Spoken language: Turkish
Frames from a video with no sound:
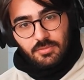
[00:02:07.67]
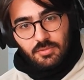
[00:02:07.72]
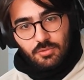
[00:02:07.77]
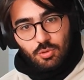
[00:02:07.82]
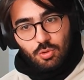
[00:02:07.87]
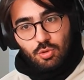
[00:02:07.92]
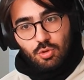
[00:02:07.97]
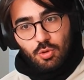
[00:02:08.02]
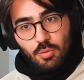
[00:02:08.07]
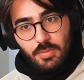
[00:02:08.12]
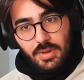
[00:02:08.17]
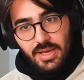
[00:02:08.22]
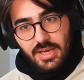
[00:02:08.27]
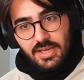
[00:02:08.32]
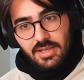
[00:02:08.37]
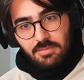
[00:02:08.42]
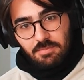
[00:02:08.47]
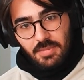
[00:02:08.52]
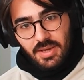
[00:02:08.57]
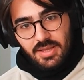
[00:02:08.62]
küçülmeye
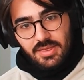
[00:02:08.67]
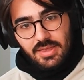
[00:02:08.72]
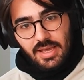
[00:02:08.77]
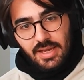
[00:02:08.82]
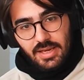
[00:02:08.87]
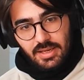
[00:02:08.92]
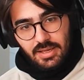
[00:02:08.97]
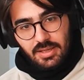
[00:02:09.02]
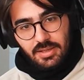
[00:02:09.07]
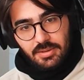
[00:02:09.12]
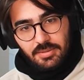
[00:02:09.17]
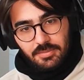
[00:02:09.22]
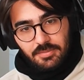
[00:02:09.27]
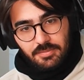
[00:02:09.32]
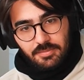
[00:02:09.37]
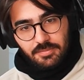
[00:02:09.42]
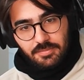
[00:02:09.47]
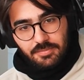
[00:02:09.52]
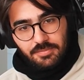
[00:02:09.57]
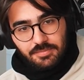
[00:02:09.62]
gitmek değil.
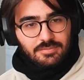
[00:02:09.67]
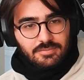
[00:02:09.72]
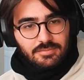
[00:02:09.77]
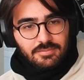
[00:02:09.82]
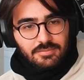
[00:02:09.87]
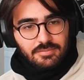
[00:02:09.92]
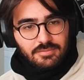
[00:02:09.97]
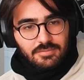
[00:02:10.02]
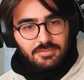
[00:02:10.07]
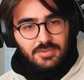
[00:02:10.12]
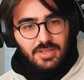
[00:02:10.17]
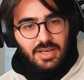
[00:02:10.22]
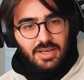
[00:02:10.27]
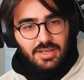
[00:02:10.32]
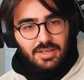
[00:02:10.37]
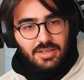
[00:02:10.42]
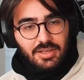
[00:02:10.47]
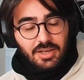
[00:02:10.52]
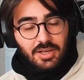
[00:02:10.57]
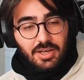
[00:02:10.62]

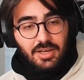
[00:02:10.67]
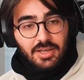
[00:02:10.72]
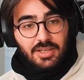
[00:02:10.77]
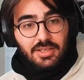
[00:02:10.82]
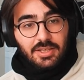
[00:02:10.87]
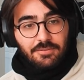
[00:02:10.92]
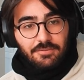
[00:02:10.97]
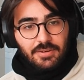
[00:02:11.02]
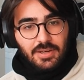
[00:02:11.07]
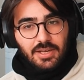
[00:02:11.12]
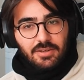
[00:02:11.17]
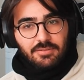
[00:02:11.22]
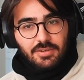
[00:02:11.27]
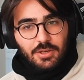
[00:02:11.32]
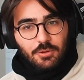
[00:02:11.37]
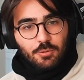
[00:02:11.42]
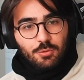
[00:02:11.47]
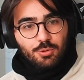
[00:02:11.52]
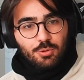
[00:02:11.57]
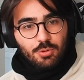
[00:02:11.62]
Yani arada fark
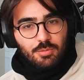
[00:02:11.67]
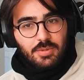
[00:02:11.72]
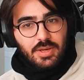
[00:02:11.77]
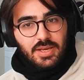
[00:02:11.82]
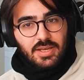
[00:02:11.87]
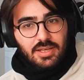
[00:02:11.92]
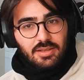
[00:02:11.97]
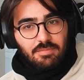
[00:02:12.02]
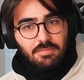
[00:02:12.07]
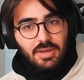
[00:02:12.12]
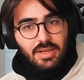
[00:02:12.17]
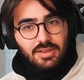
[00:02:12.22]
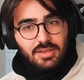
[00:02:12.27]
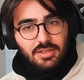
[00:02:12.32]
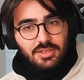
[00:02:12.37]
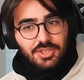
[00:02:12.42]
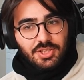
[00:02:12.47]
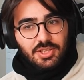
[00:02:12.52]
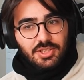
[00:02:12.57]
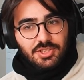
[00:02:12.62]
var. Küçülmeye gitmek
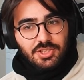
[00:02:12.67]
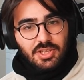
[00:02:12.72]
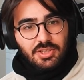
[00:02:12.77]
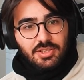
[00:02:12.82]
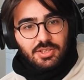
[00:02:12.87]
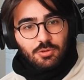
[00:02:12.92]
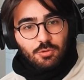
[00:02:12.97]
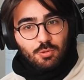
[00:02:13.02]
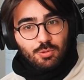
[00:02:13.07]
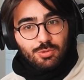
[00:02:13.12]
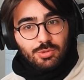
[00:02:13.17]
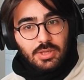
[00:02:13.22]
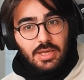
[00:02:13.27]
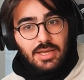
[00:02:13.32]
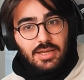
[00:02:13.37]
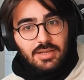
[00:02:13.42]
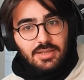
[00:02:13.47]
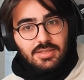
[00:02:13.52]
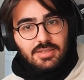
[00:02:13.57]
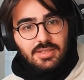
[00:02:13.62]
de çalışanların
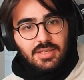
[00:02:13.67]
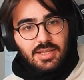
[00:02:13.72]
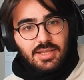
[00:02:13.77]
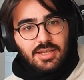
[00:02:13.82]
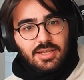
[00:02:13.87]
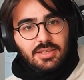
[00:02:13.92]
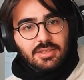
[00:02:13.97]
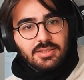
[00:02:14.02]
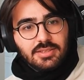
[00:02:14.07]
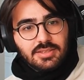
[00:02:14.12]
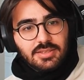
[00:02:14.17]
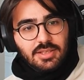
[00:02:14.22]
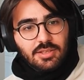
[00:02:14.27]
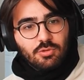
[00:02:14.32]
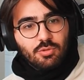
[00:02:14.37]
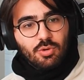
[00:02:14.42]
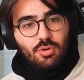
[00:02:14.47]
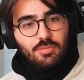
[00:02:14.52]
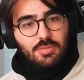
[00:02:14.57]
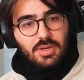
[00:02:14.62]
%50'sine yakın insanı
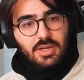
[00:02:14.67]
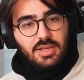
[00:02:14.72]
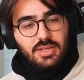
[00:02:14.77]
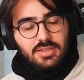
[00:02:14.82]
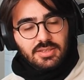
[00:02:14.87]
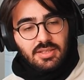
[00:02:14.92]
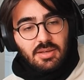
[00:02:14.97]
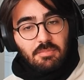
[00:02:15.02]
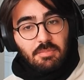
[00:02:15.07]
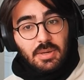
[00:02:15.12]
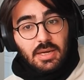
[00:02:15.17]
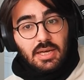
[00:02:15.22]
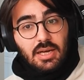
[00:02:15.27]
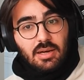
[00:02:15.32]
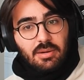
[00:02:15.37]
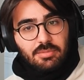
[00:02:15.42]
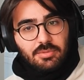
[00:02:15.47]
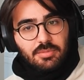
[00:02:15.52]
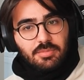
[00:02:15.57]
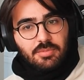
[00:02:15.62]
kovmak arasında
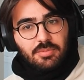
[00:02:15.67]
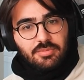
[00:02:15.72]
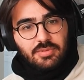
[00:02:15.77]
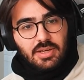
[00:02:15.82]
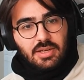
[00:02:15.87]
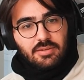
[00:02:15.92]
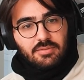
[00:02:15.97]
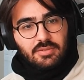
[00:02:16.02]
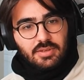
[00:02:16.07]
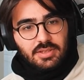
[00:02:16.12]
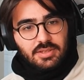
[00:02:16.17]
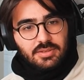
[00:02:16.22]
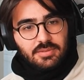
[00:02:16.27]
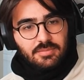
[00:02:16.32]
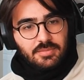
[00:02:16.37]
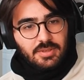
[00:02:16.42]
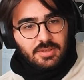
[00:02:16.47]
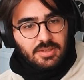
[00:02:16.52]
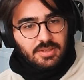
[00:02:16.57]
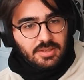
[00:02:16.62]
bayağı büyük bir fark var.
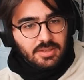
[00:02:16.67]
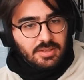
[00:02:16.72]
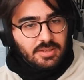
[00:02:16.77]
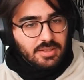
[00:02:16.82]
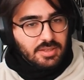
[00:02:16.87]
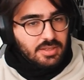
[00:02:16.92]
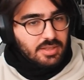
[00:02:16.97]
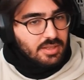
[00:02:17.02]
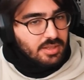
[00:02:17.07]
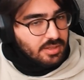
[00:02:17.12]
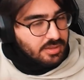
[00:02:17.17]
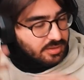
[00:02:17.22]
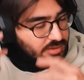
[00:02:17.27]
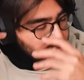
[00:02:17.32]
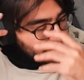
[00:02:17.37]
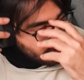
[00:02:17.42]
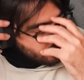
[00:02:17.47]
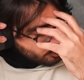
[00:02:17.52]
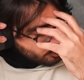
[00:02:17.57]
Neden